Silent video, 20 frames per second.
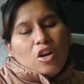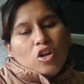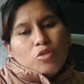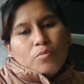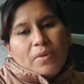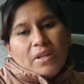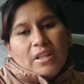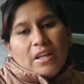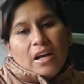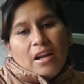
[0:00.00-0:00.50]

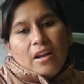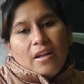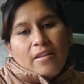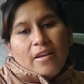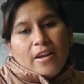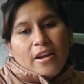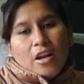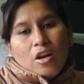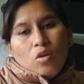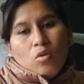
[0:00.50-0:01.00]
hospital a
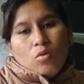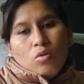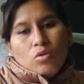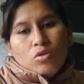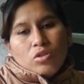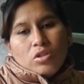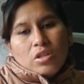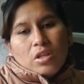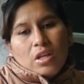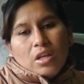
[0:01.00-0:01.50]
dar a
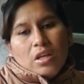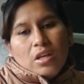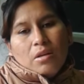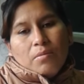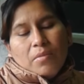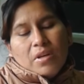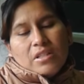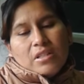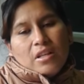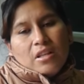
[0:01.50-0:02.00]
luz y
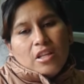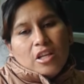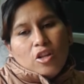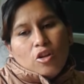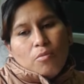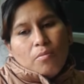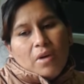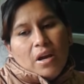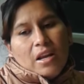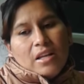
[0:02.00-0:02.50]
me he
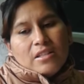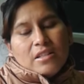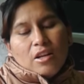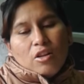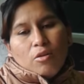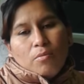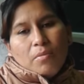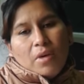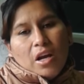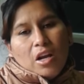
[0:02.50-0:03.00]
sentido mal, he
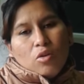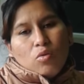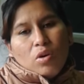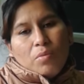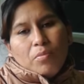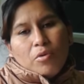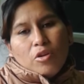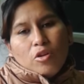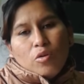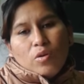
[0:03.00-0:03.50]
estado mal, no
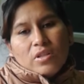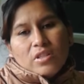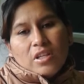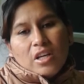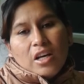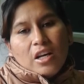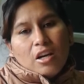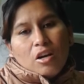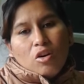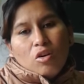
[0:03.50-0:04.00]
he podido
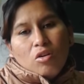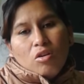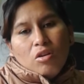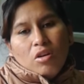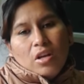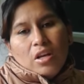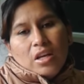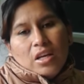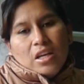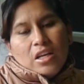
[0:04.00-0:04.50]
hacerlo
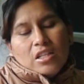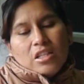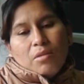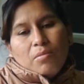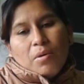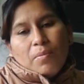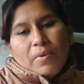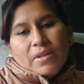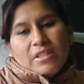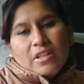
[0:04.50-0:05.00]
y se
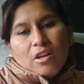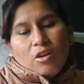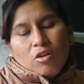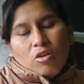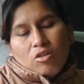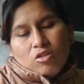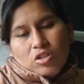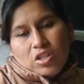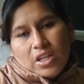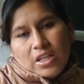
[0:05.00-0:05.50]
me
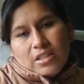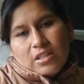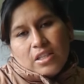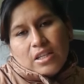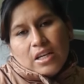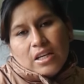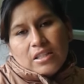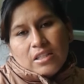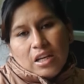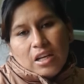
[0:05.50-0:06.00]
pasaron los 10
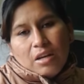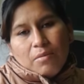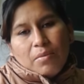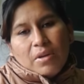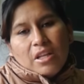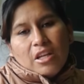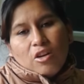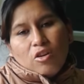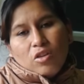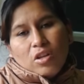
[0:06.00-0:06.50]
días que
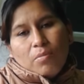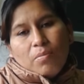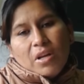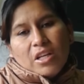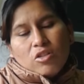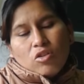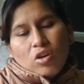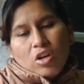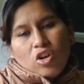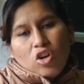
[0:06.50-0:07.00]
me dieron de
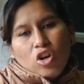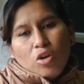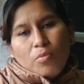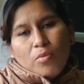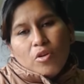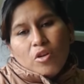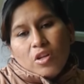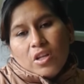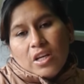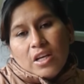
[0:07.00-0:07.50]
plazo que yo lo
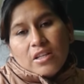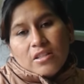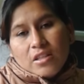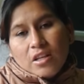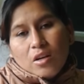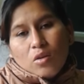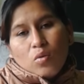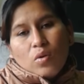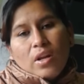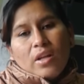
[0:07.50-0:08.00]
podía
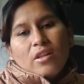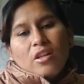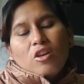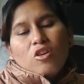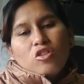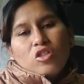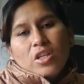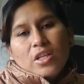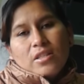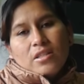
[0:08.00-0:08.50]
hacer durante
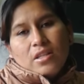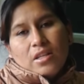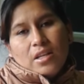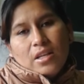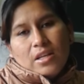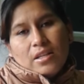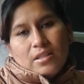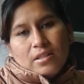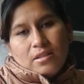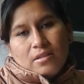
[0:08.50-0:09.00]
los 10
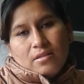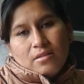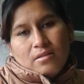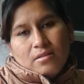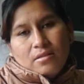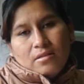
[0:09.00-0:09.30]
días.